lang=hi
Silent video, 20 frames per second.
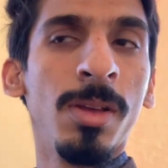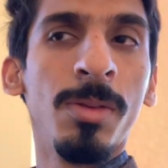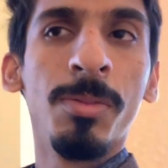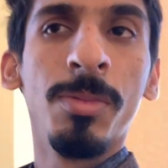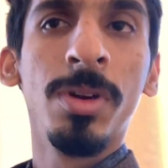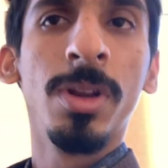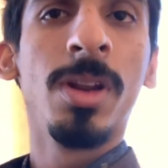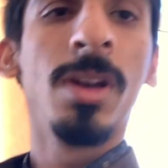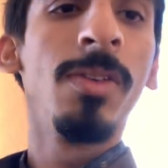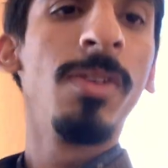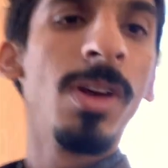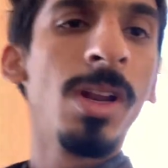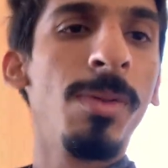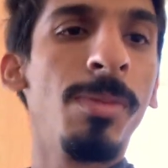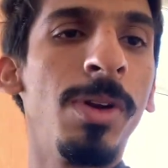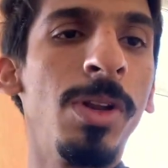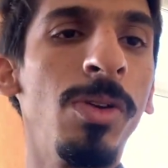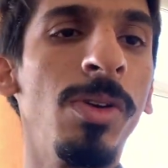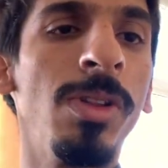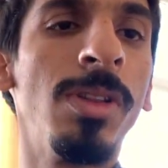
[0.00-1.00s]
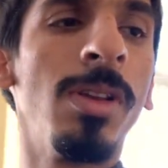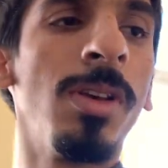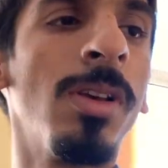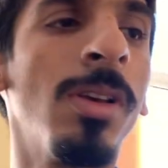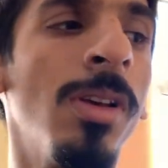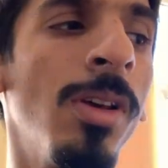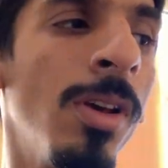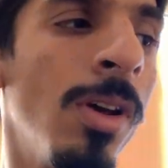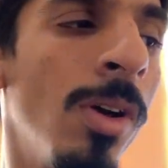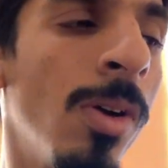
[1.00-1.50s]
बिरयानी वगैरह बनी हुई थी
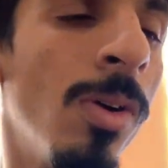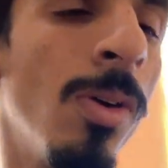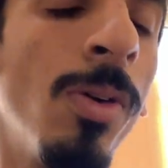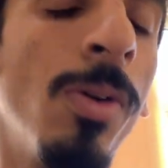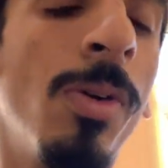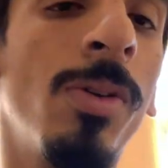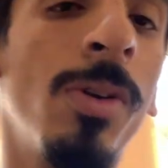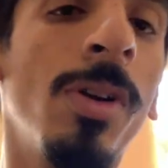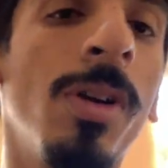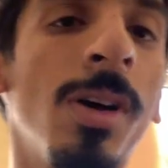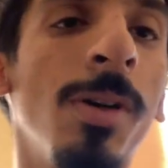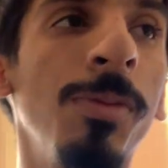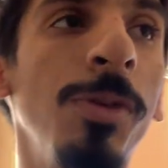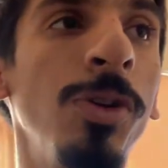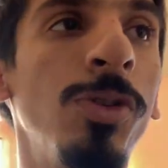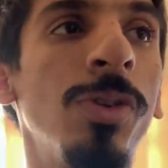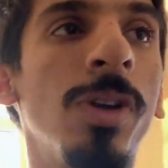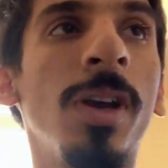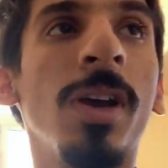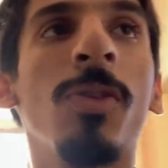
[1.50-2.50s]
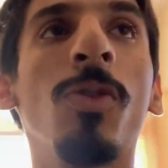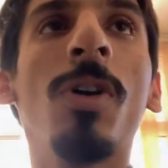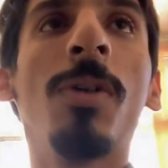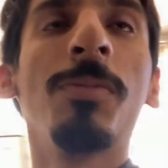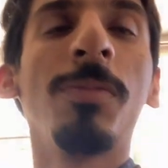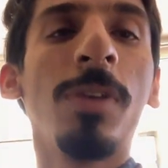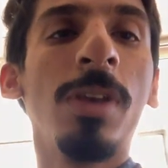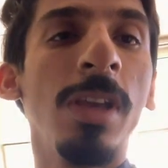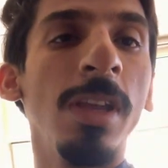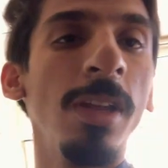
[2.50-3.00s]
और अभी जो है वो
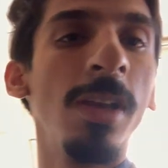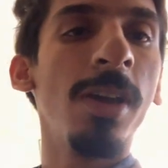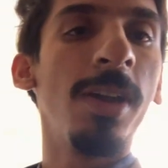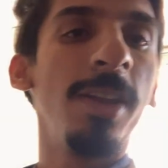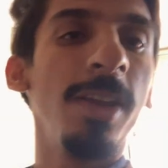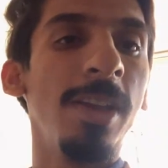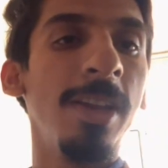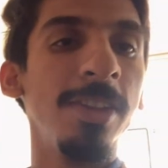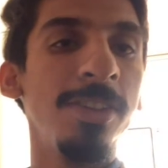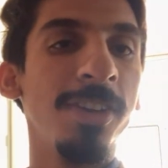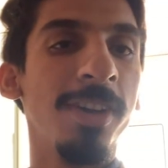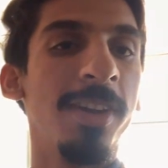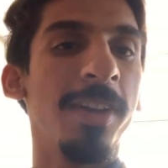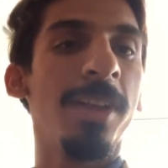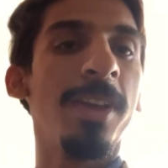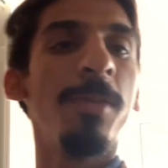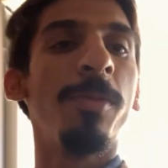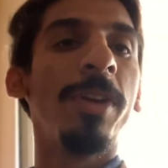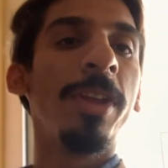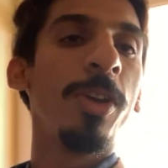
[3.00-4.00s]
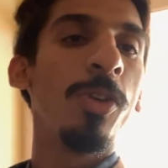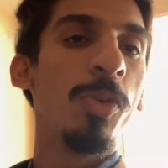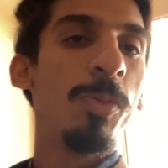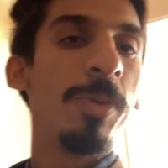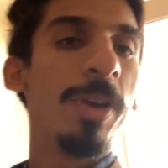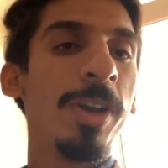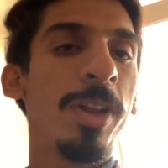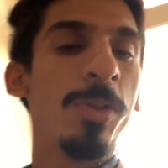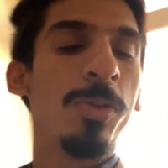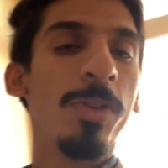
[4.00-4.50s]
हम खीर खाने के लिए जा रहे हैं हमारी
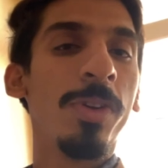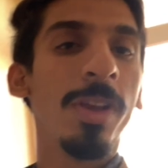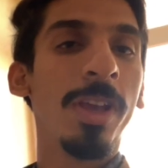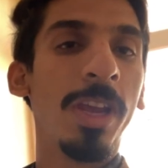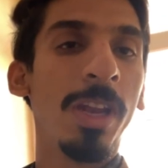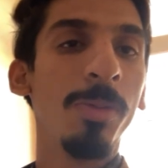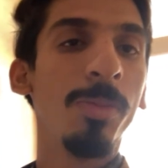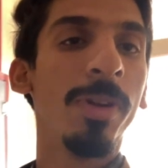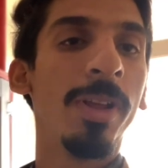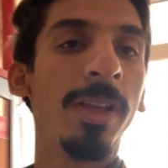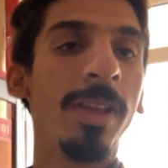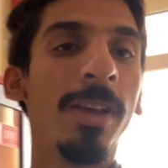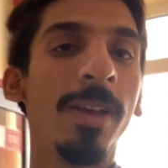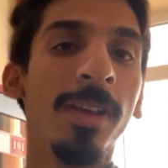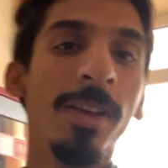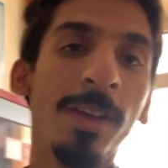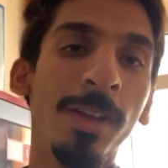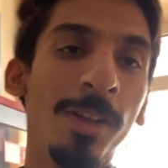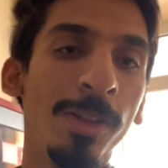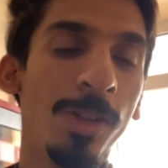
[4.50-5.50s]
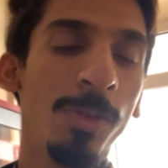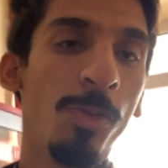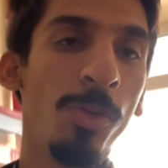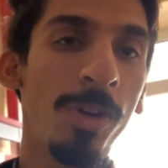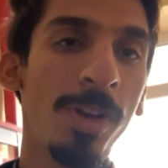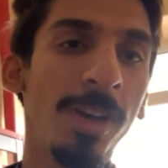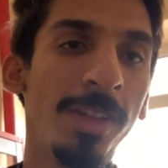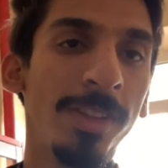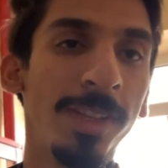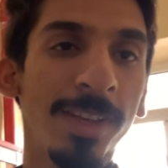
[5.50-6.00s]
ग्रूमेट है उन्होंने खीर बनाई है तो वो
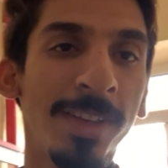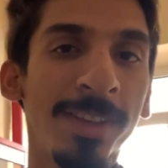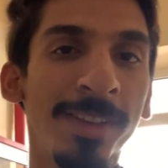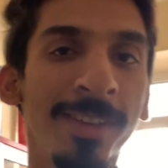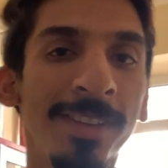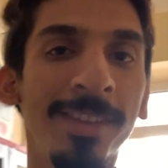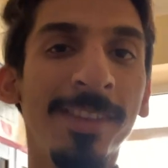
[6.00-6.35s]
खाते हैं